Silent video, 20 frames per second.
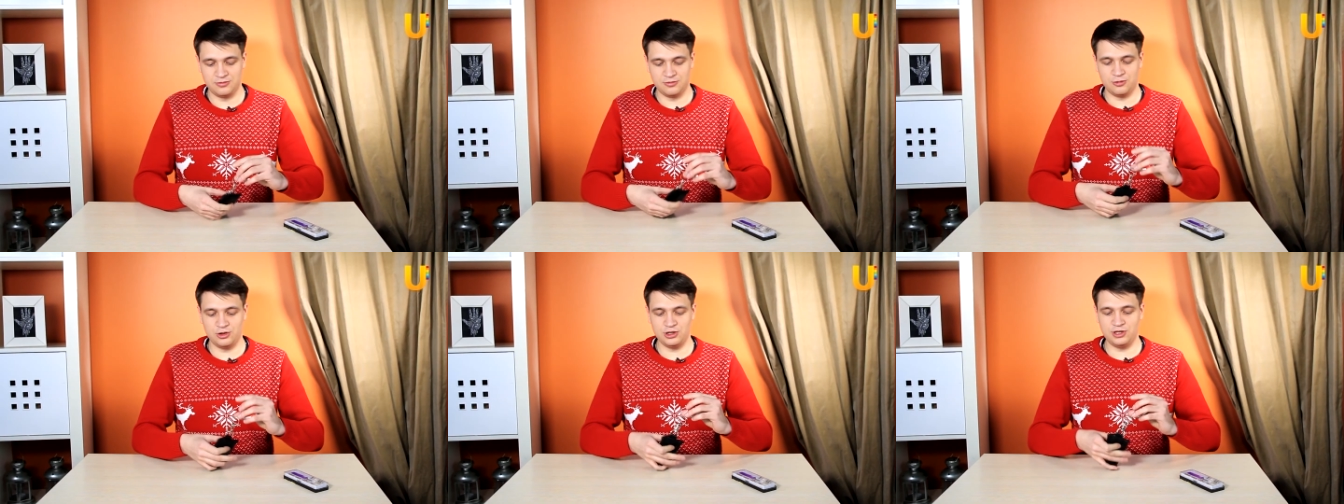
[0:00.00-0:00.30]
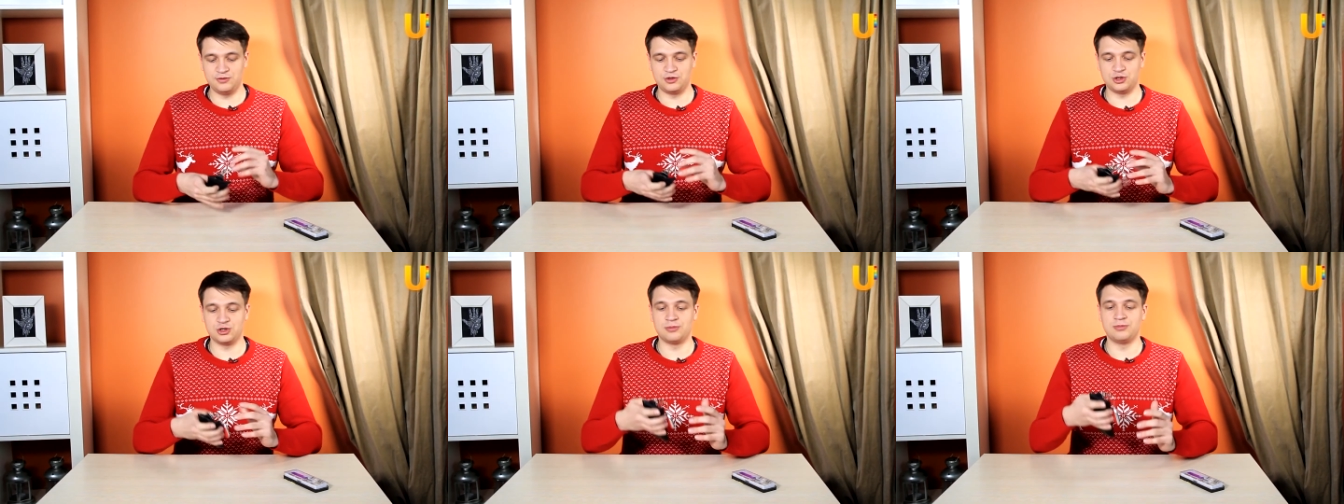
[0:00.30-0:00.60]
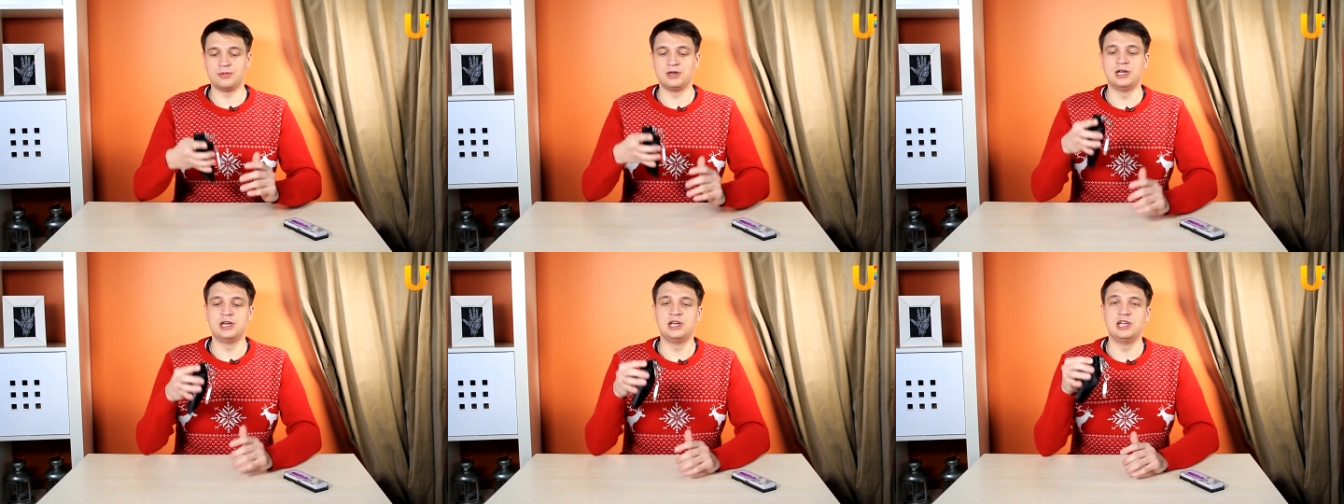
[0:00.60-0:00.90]
Вот и все.
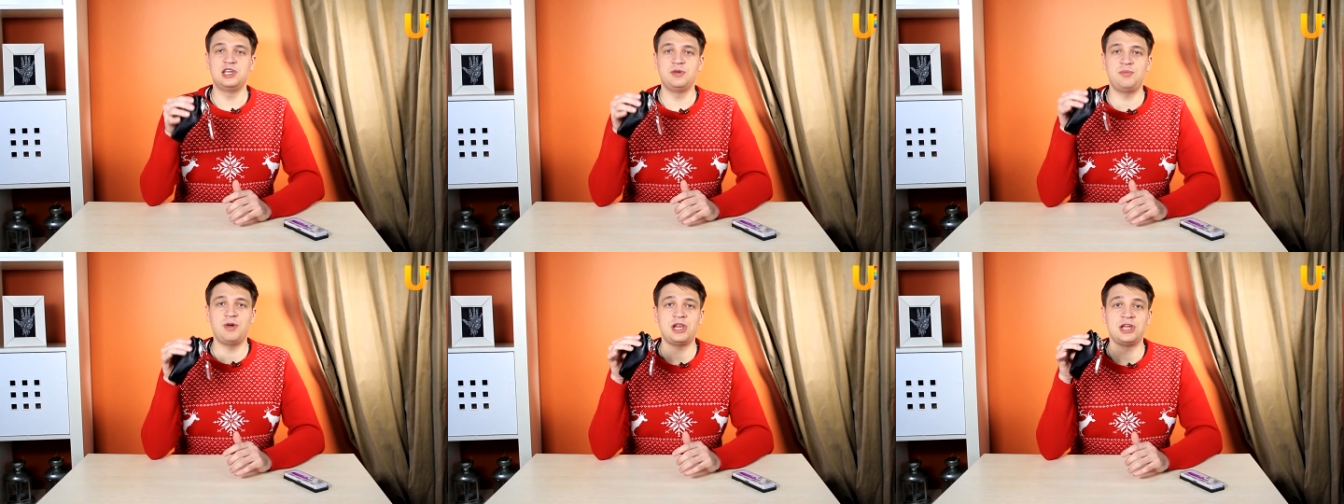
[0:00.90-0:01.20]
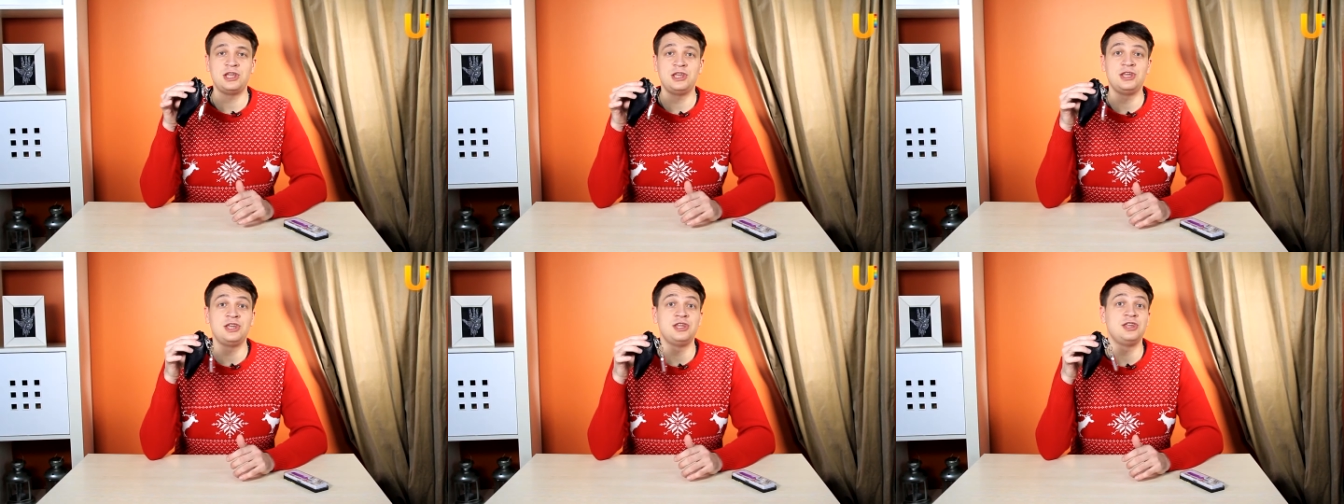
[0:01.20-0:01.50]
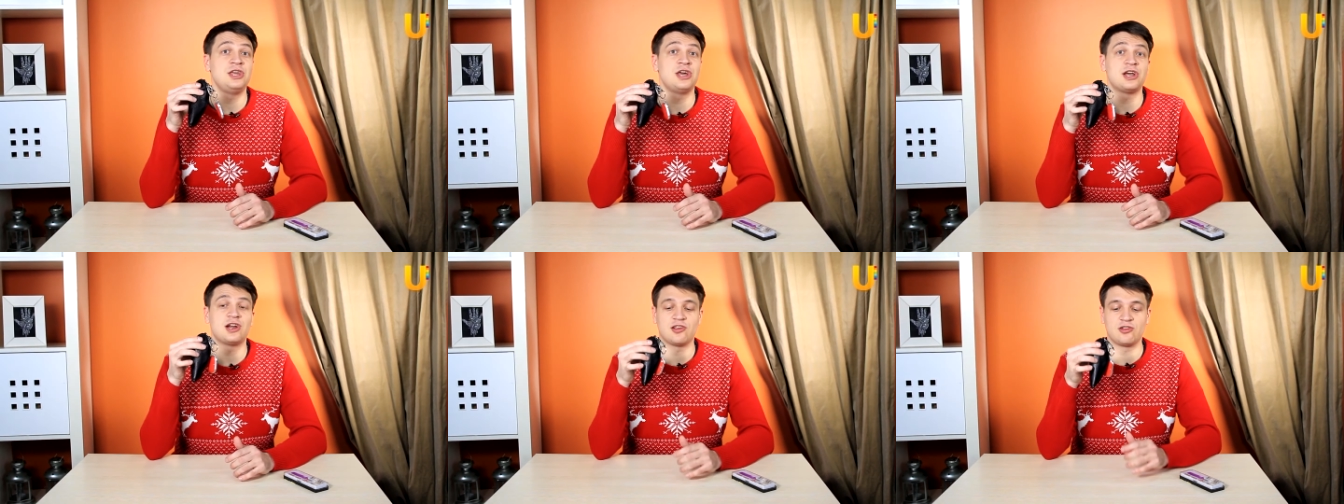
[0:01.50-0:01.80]
Теперь они
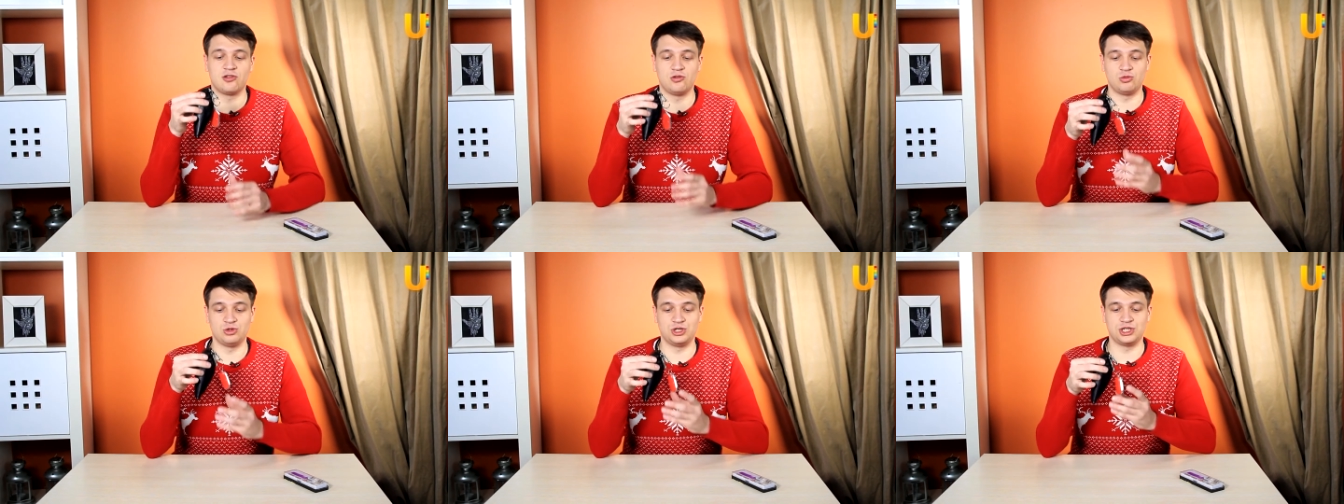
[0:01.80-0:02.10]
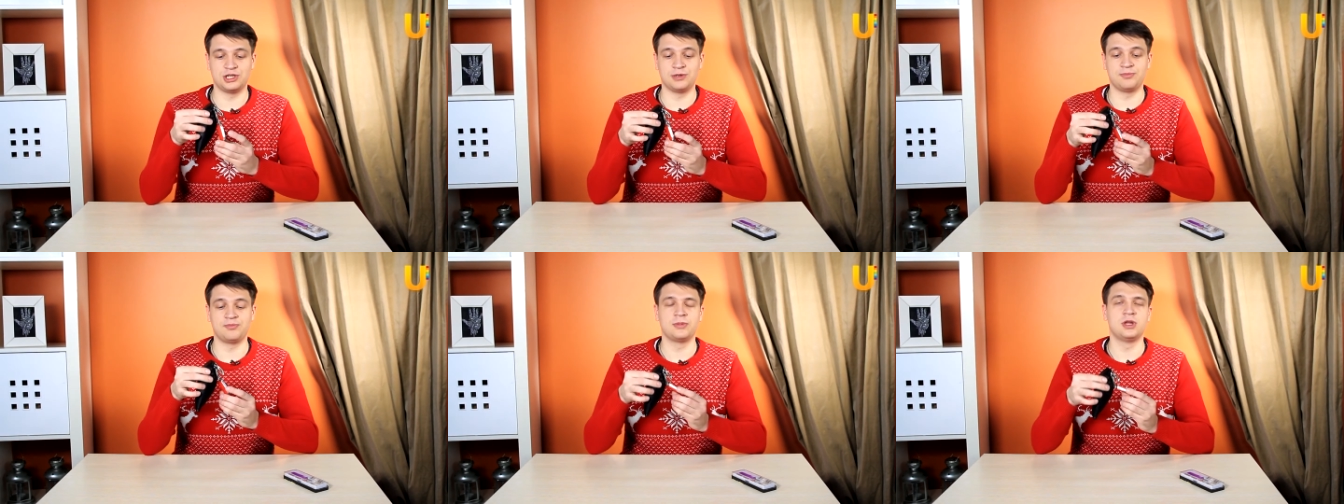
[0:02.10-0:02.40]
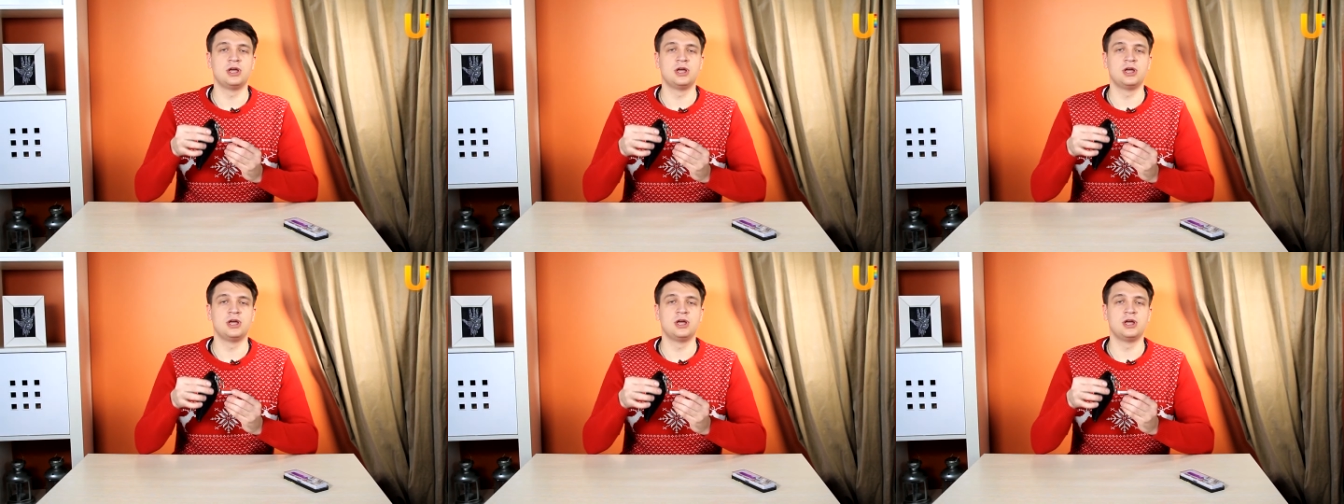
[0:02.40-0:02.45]
неразлучны.